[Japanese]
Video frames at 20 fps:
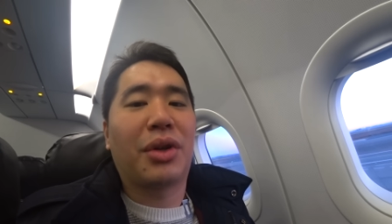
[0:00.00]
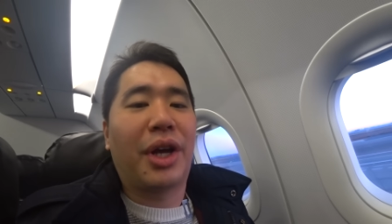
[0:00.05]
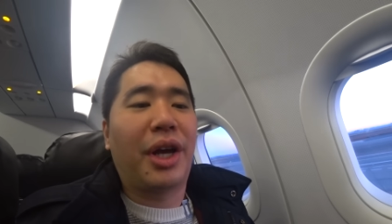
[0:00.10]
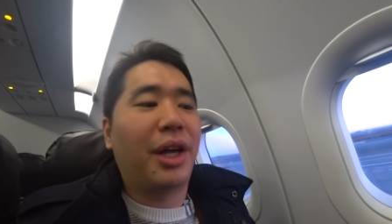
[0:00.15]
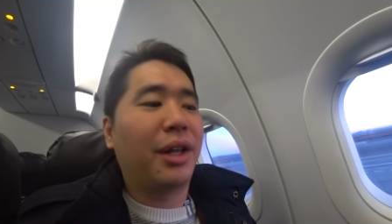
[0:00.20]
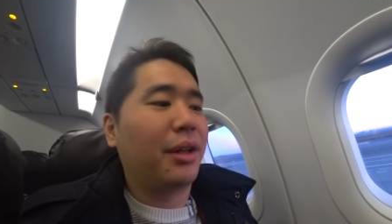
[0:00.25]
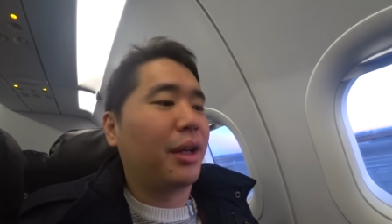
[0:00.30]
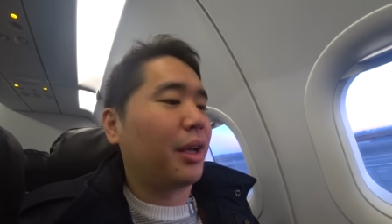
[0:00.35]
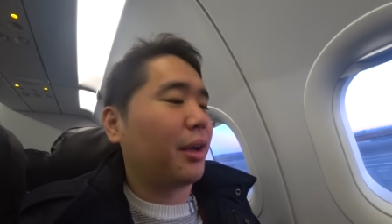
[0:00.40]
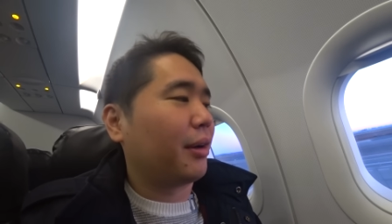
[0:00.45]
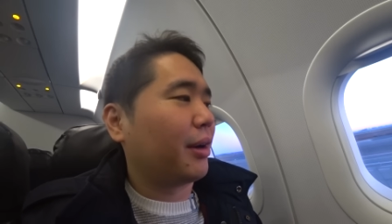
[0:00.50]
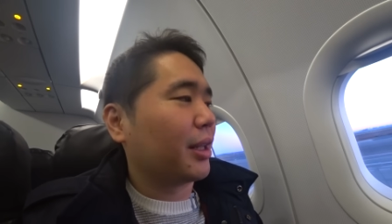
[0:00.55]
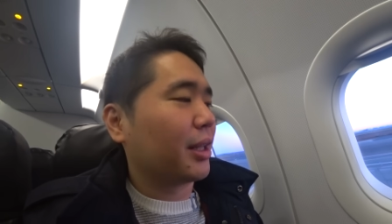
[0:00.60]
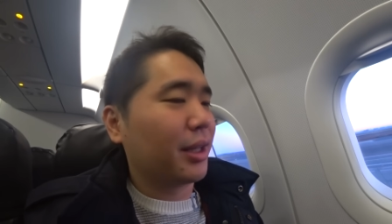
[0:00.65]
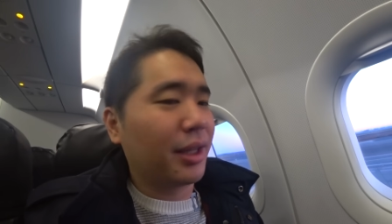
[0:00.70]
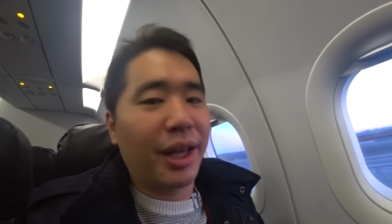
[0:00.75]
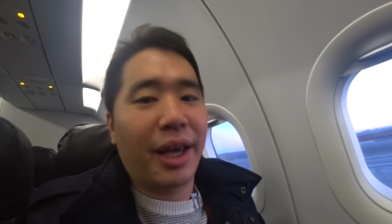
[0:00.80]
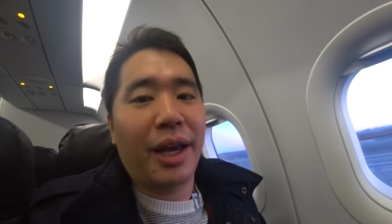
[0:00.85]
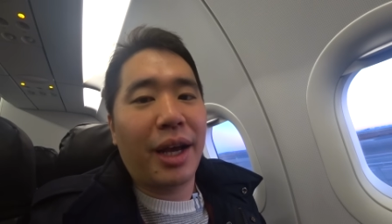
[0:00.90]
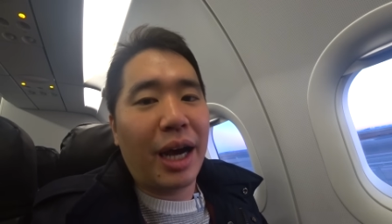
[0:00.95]
と ANA は
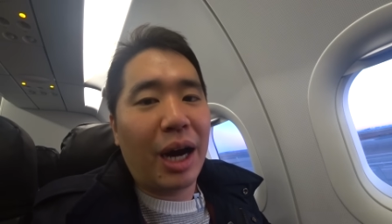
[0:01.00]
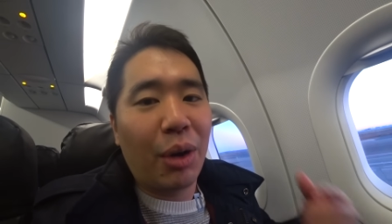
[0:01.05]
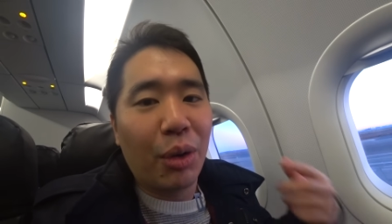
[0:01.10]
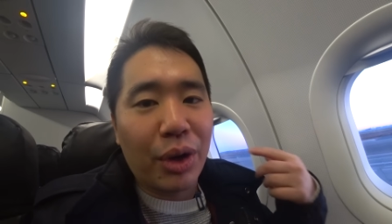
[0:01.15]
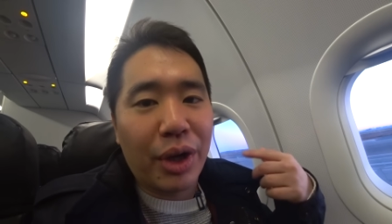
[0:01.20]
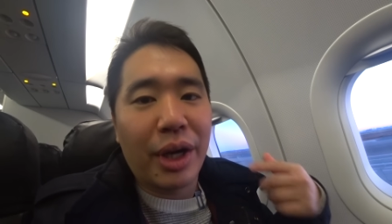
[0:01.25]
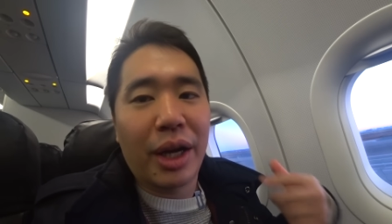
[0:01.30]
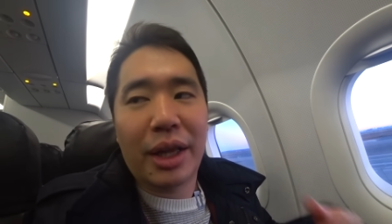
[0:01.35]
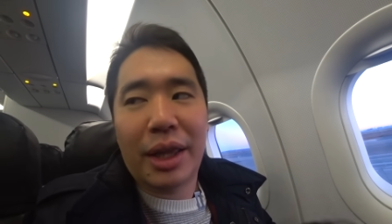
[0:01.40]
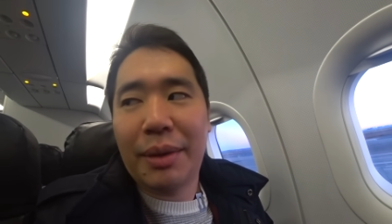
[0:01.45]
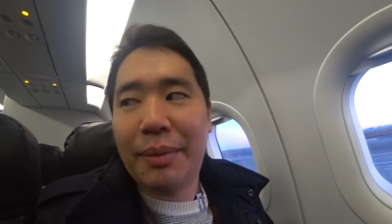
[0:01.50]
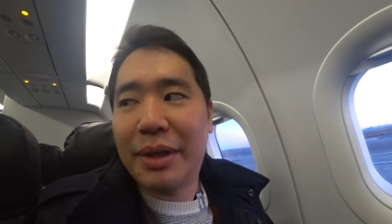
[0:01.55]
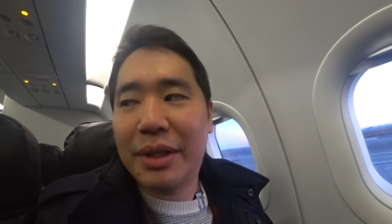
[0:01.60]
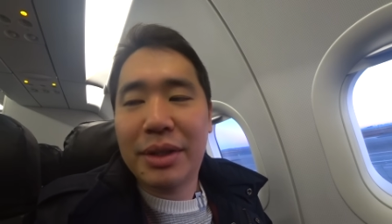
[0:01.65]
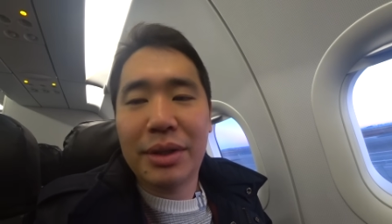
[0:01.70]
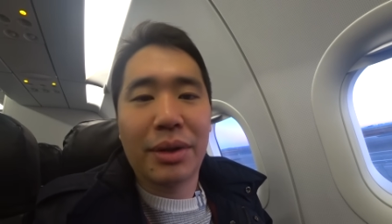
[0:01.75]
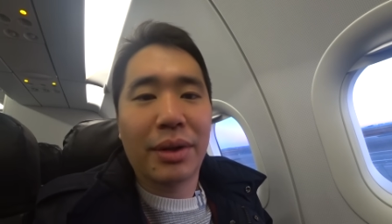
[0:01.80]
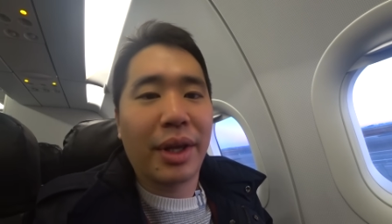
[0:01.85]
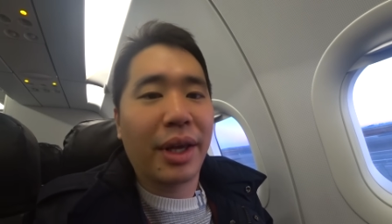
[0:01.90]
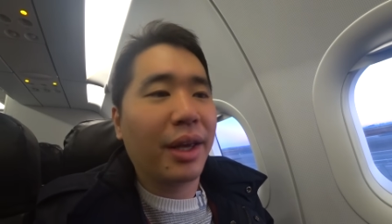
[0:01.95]
ね青になってます
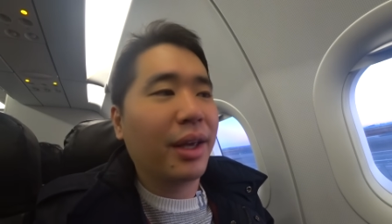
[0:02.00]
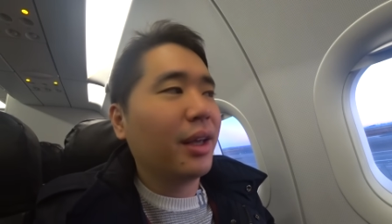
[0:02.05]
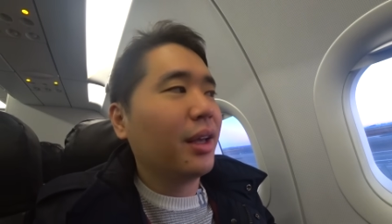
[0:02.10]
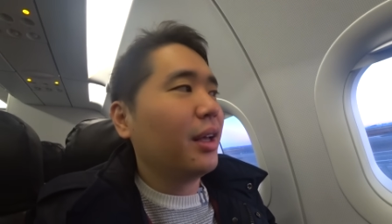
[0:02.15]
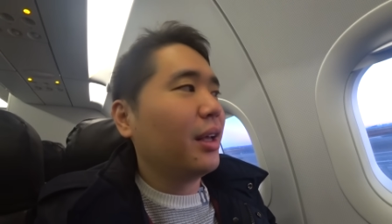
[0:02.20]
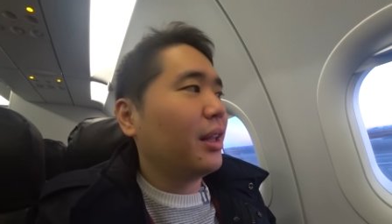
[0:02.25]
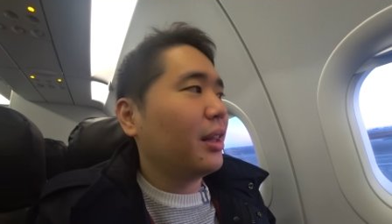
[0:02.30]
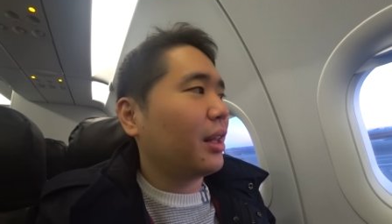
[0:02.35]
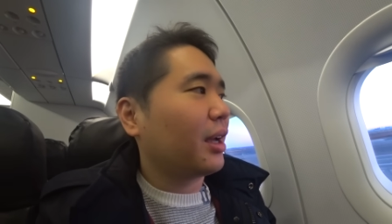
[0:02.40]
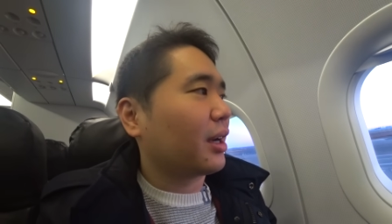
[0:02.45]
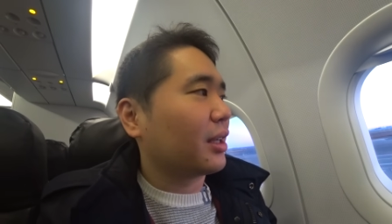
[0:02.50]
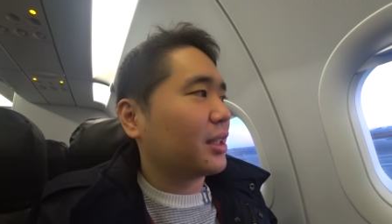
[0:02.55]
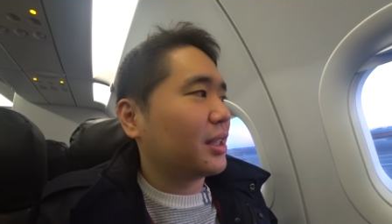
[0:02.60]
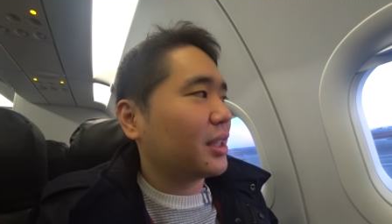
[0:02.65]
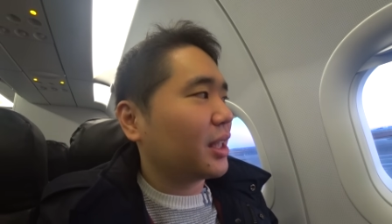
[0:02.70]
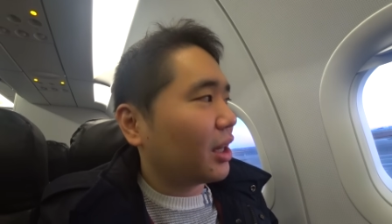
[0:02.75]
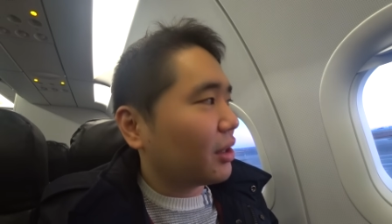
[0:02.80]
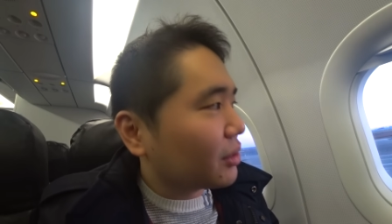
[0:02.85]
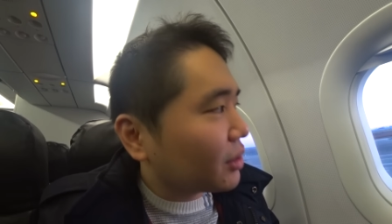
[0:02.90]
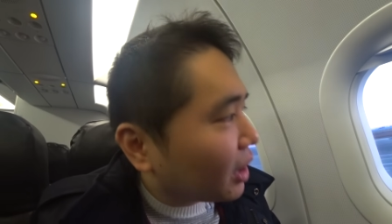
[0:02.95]
のでなんか
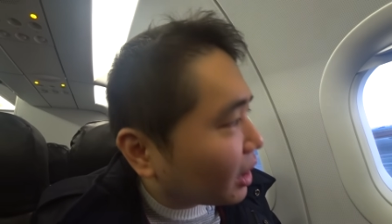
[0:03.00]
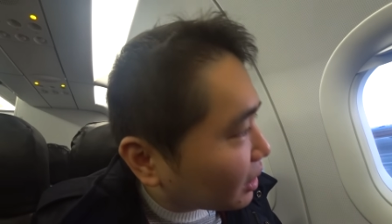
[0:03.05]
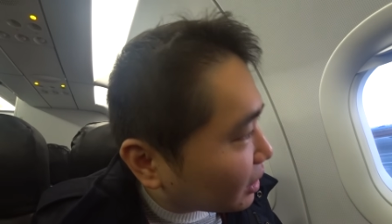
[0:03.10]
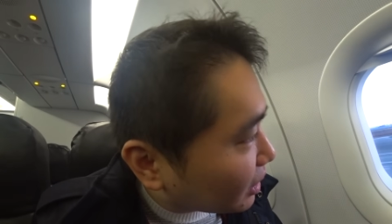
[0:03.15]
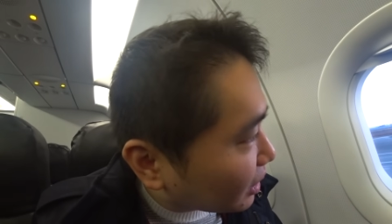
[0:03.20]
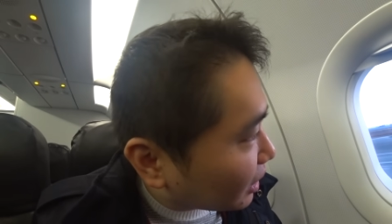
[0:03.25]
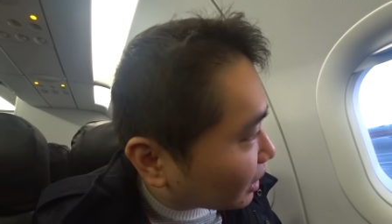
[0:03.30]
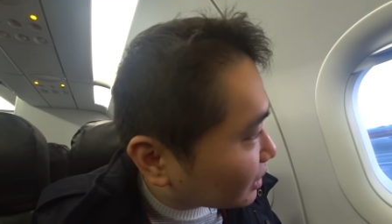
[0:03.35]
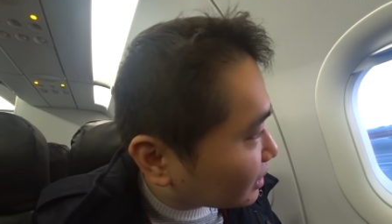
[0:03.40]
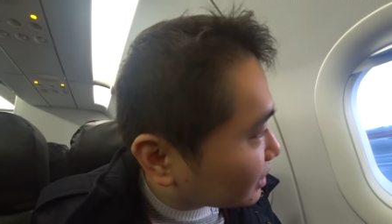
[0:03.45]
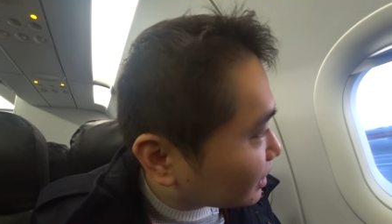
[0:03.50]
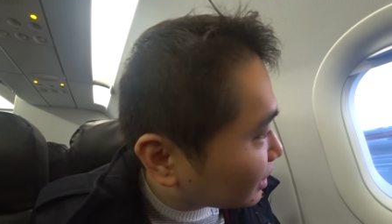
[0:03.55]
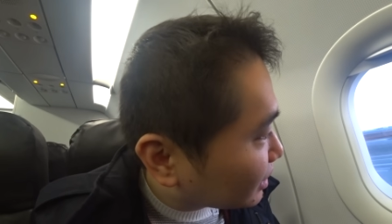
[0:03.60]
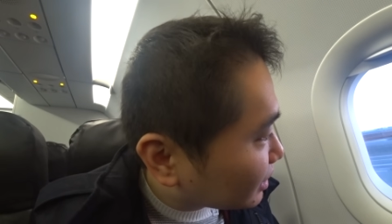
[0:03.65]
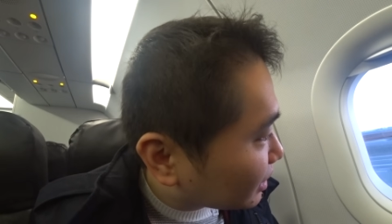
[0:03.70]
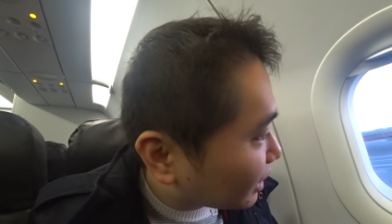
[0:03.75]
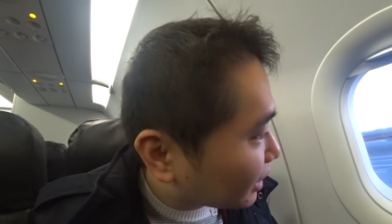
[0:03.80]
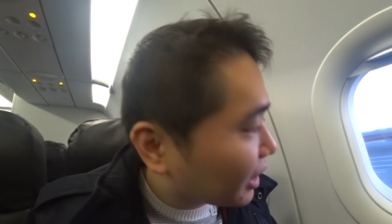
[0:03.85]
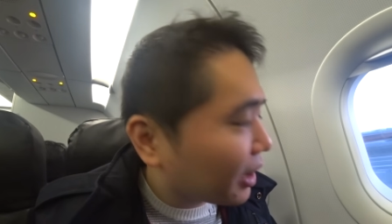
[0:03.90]
違うなって感じですか